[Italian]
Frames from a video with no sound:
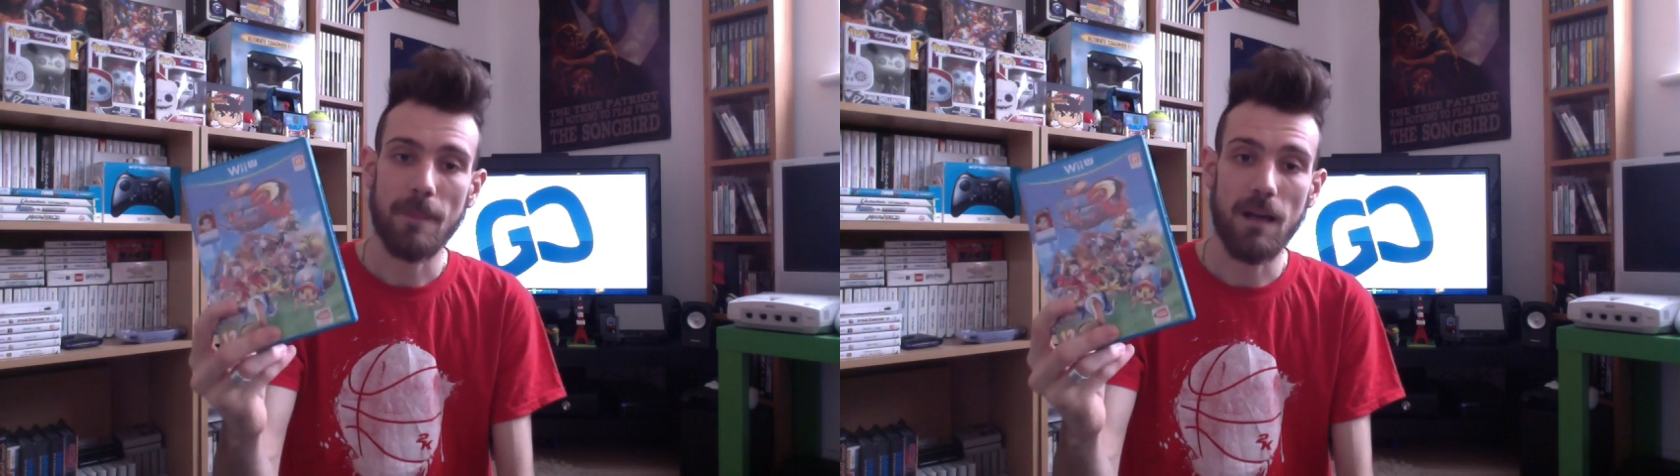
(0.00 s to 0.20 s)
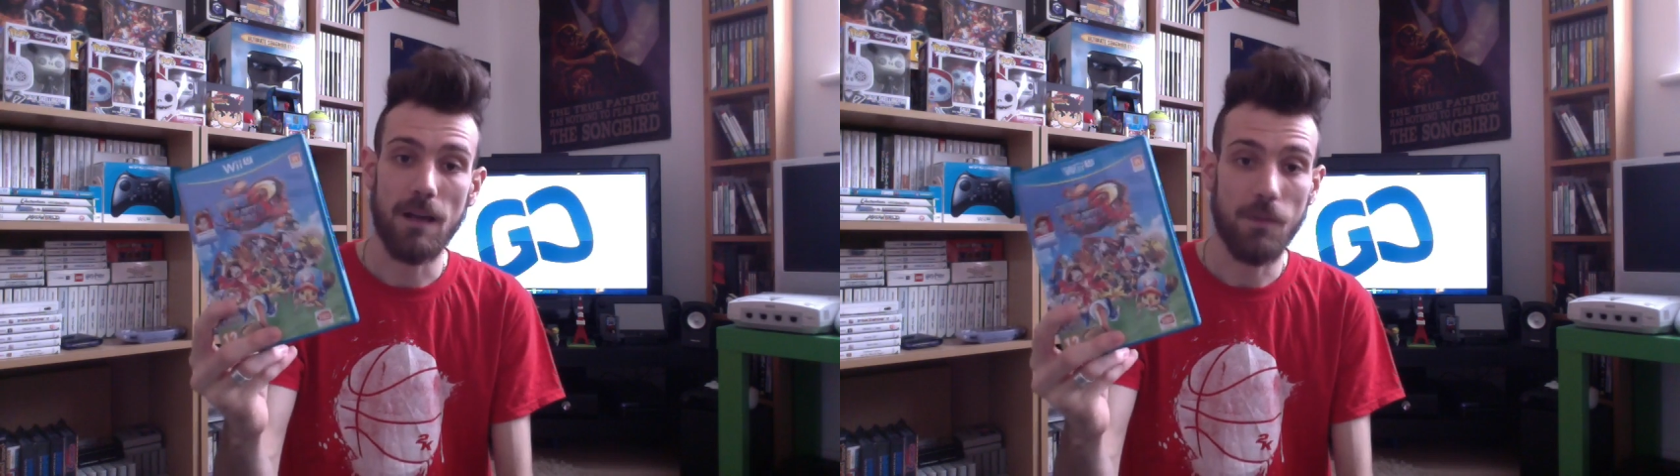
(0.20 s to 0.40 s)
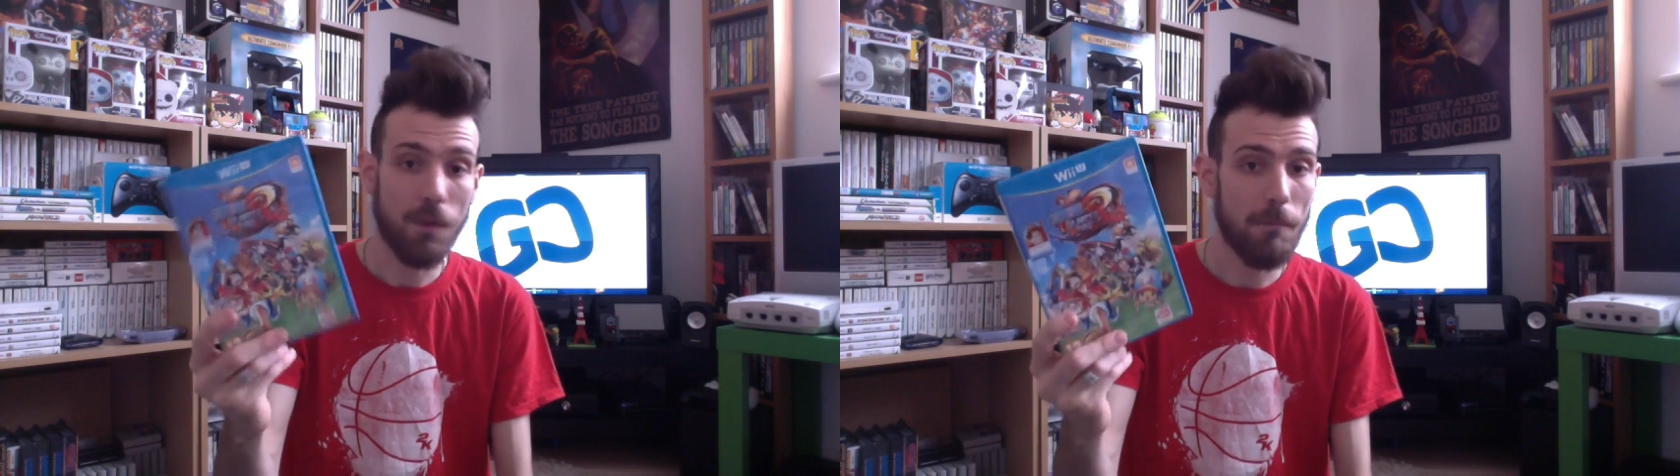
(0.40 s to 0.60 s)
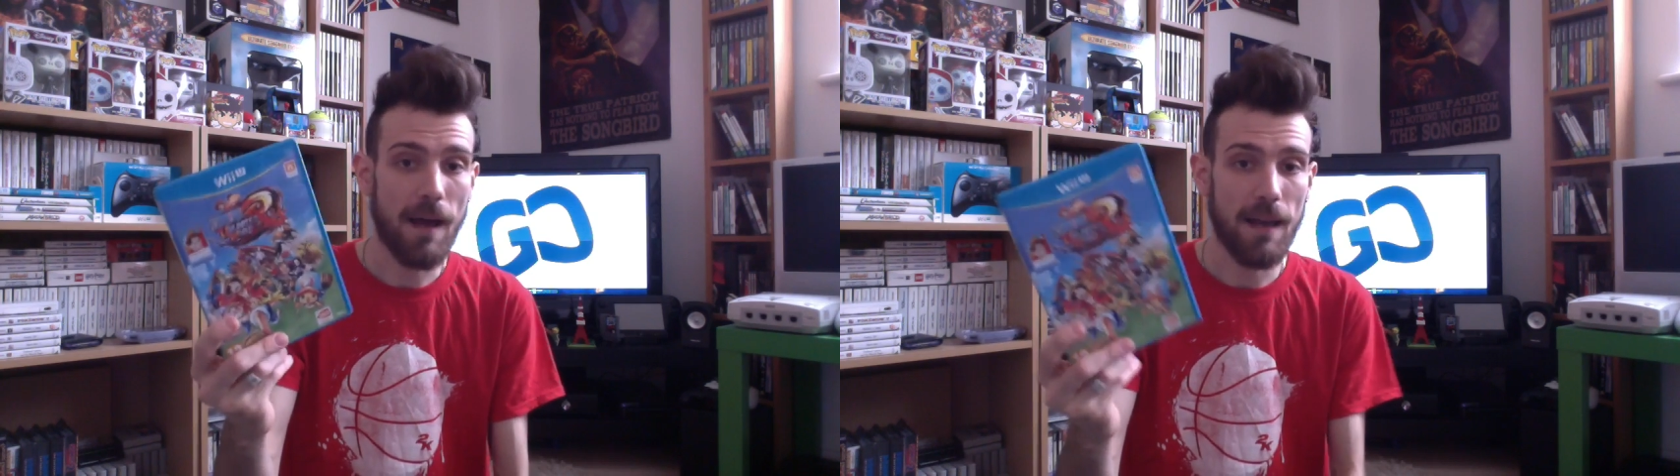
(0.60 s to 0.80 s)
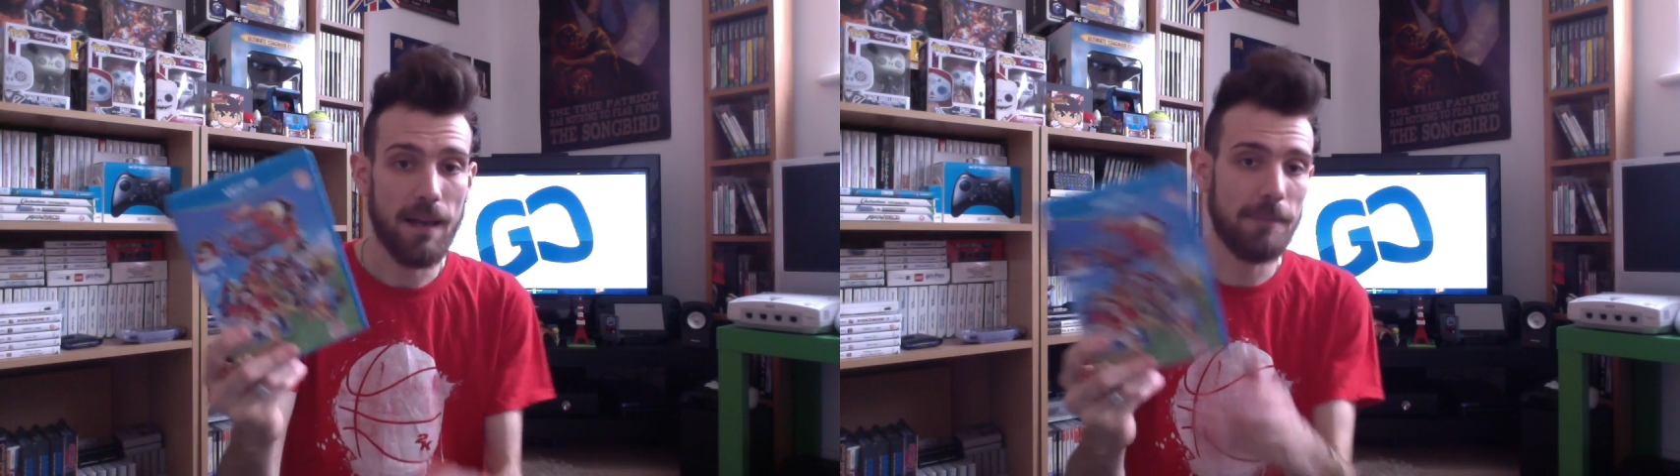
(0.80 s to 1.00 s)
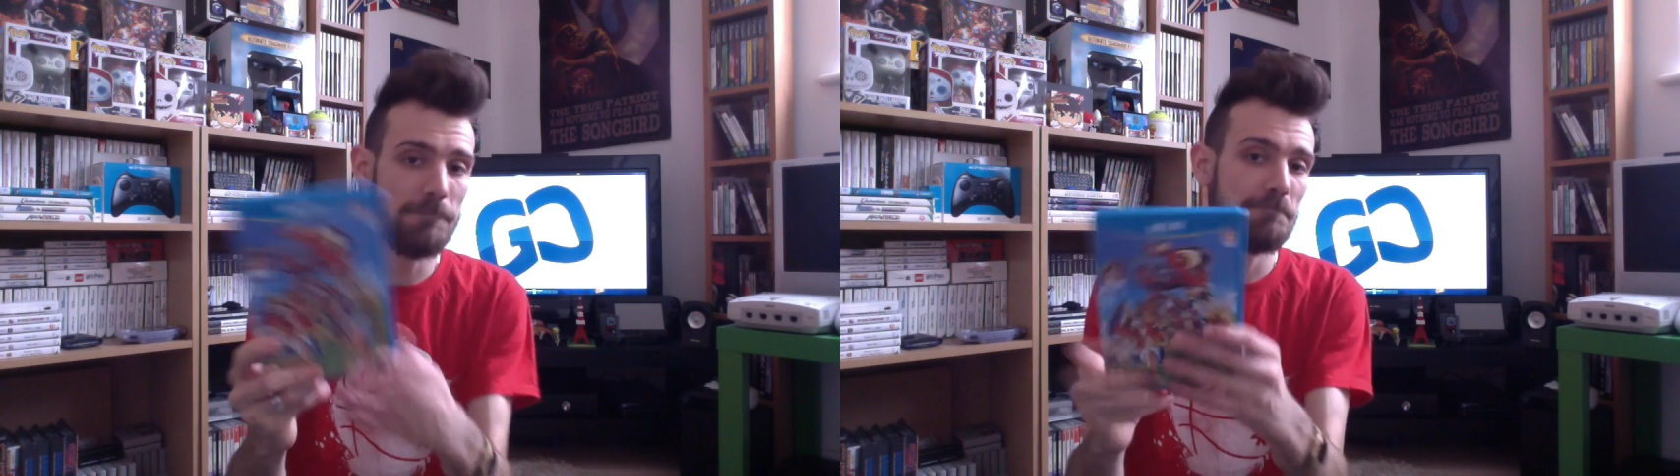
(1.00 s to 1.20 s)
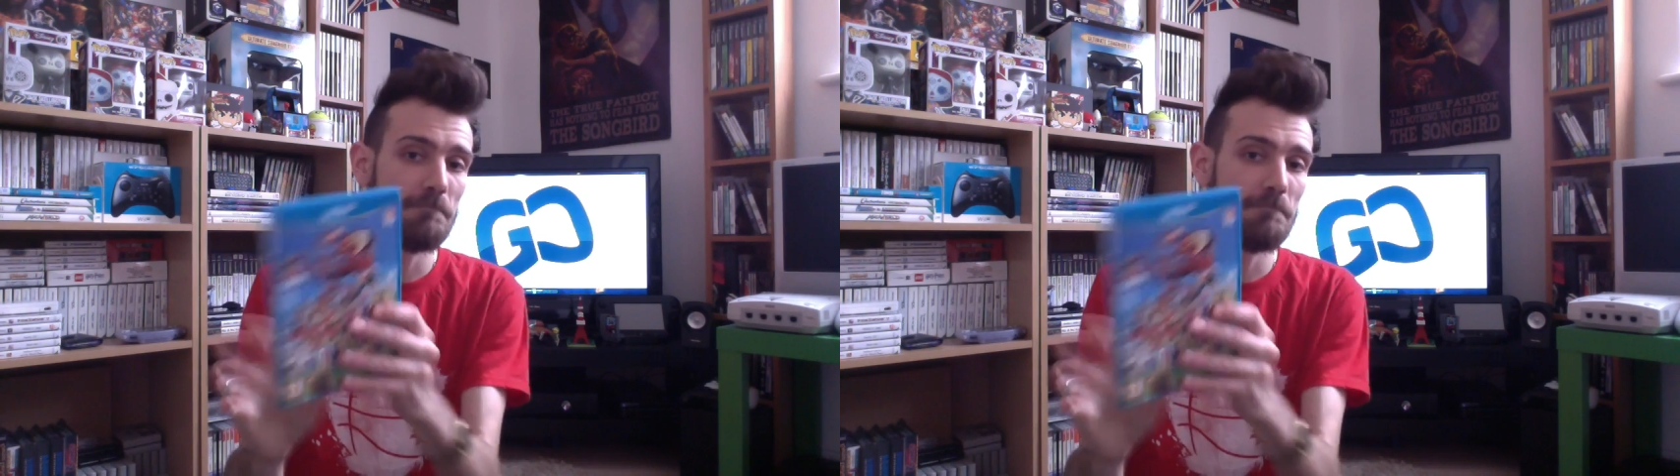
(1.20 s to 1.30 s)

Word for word: eh, non male,